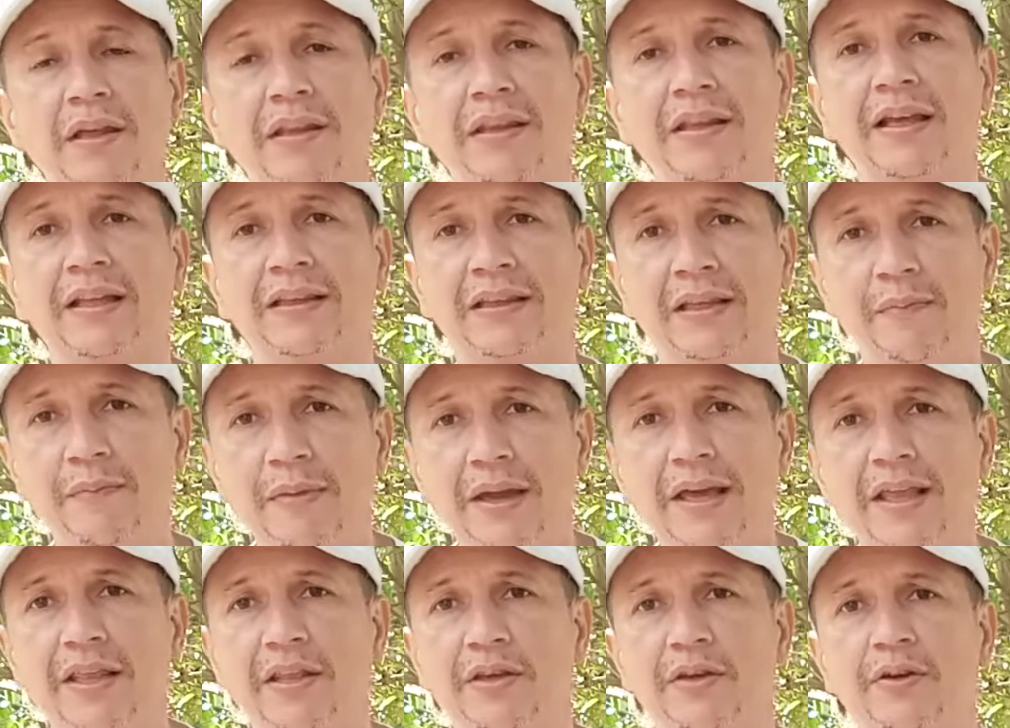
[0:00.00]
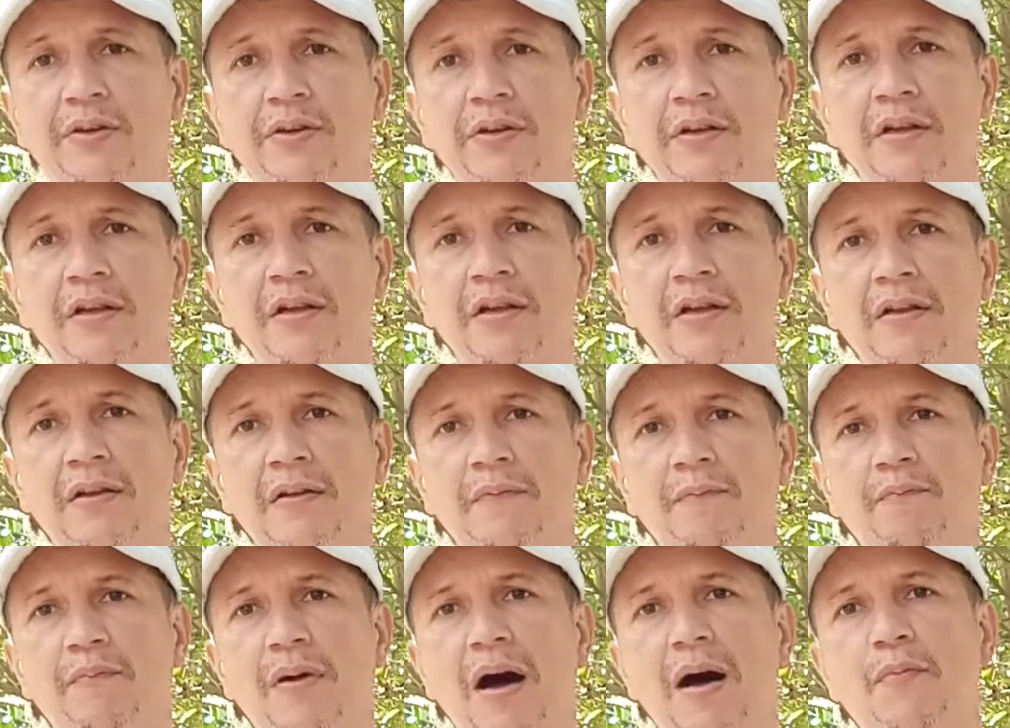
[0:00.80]
de, de este medio.
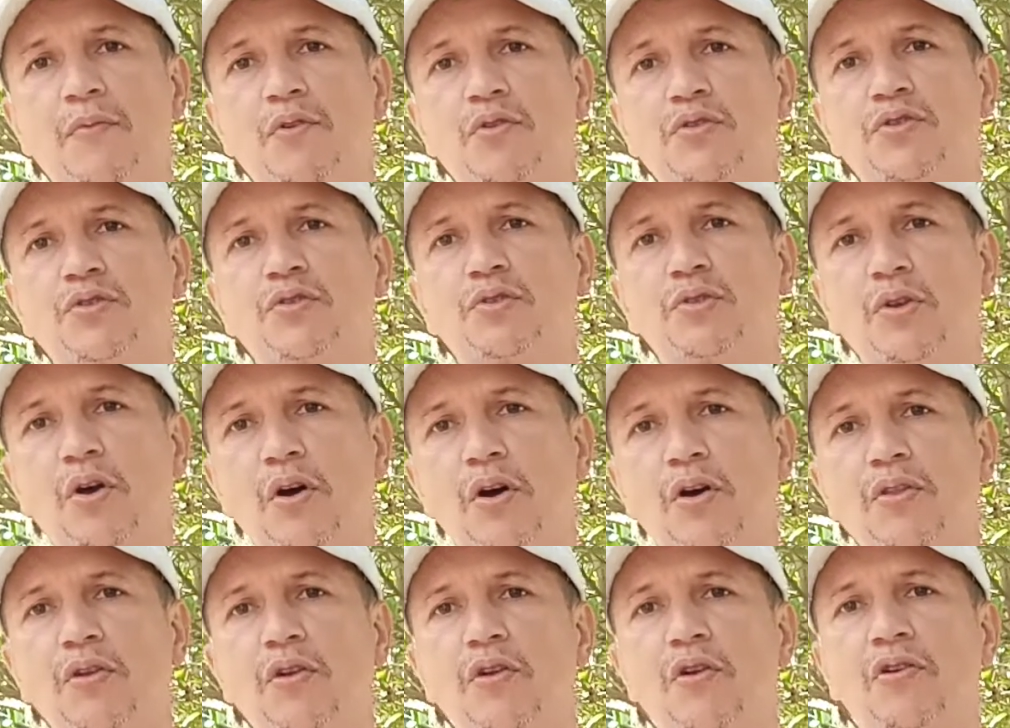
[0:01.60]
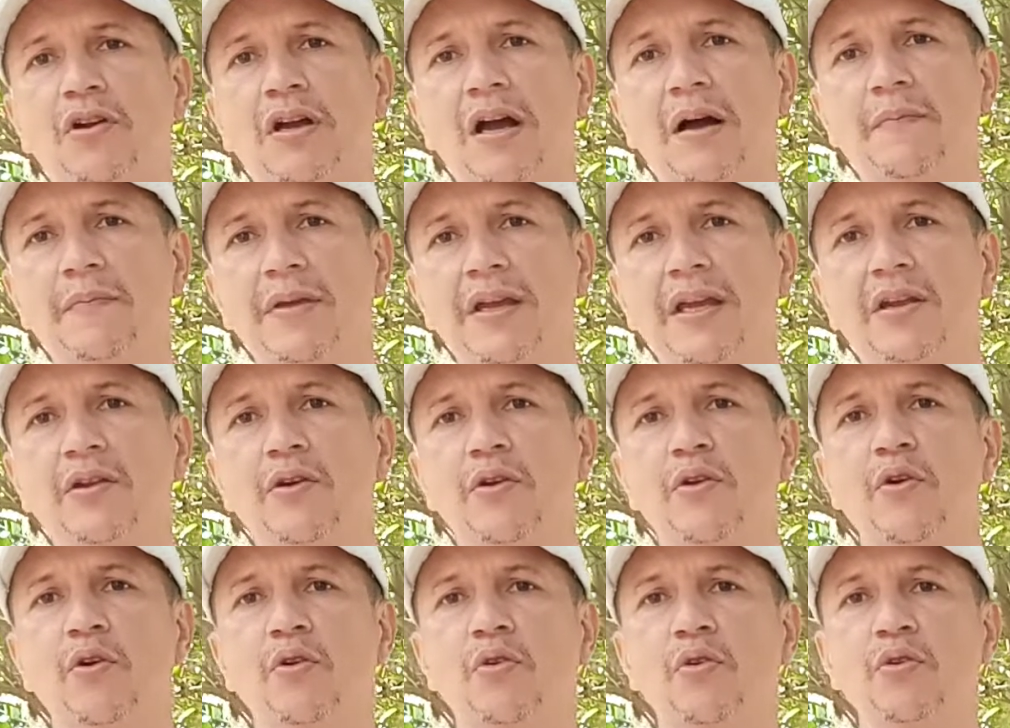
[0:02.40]
Vamos, todos los
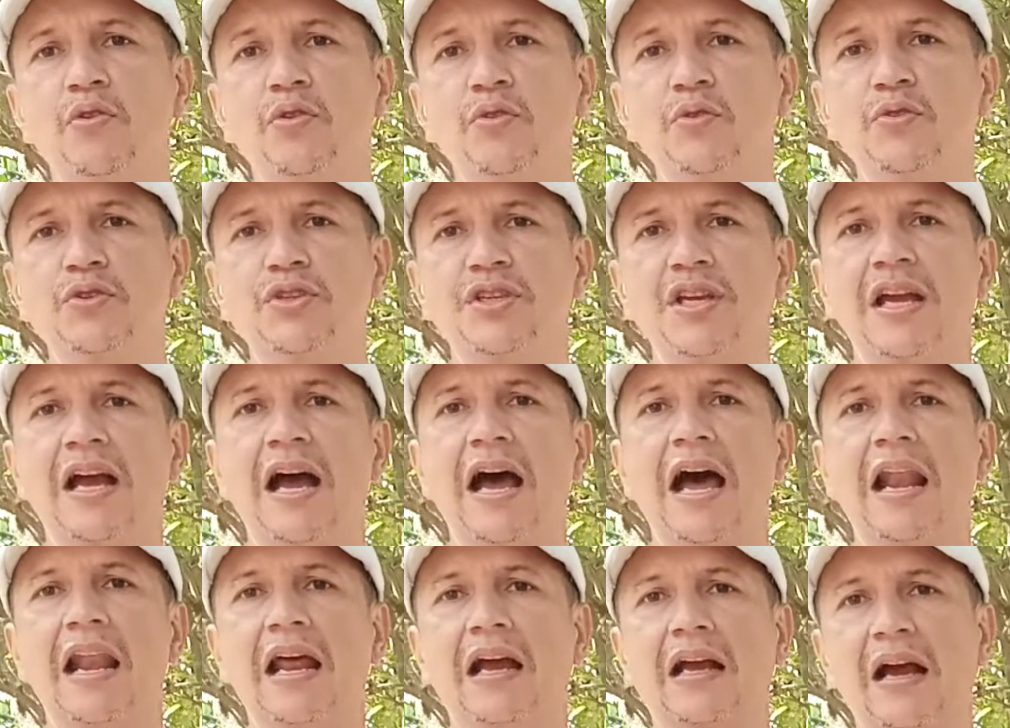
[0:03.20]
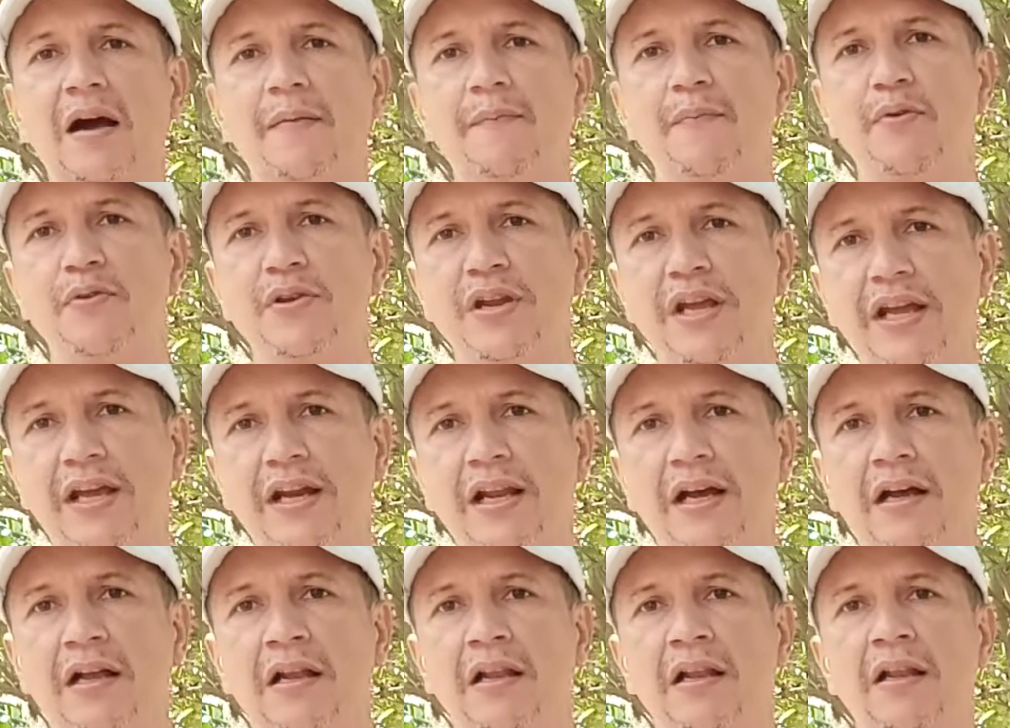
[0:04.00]
caminos nos conducen a la
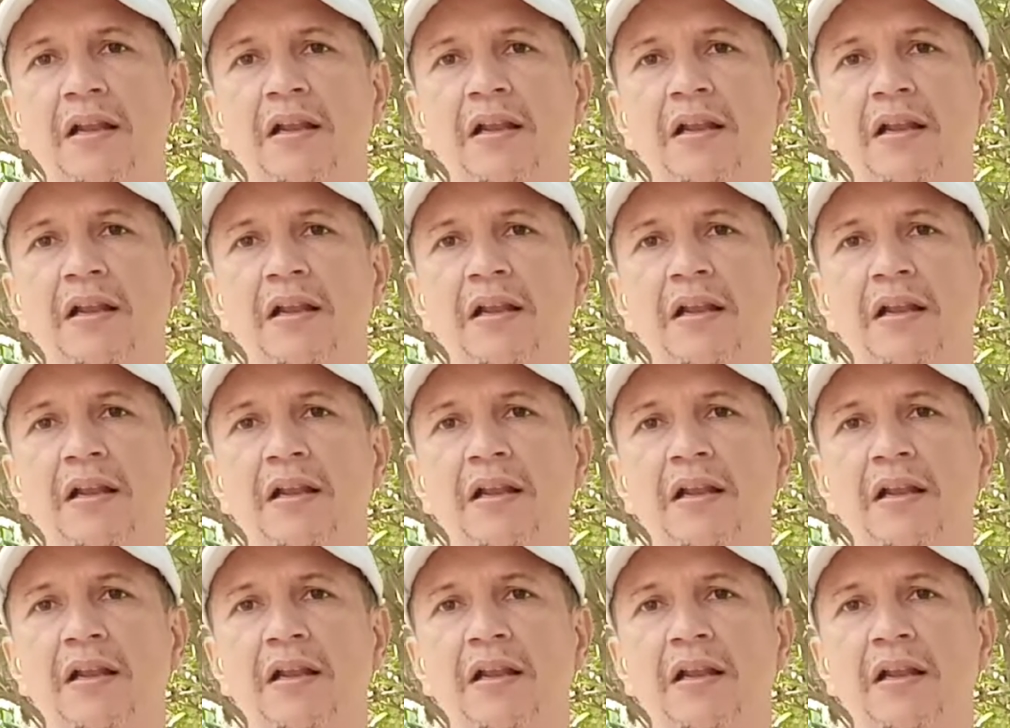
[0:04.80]
caponera.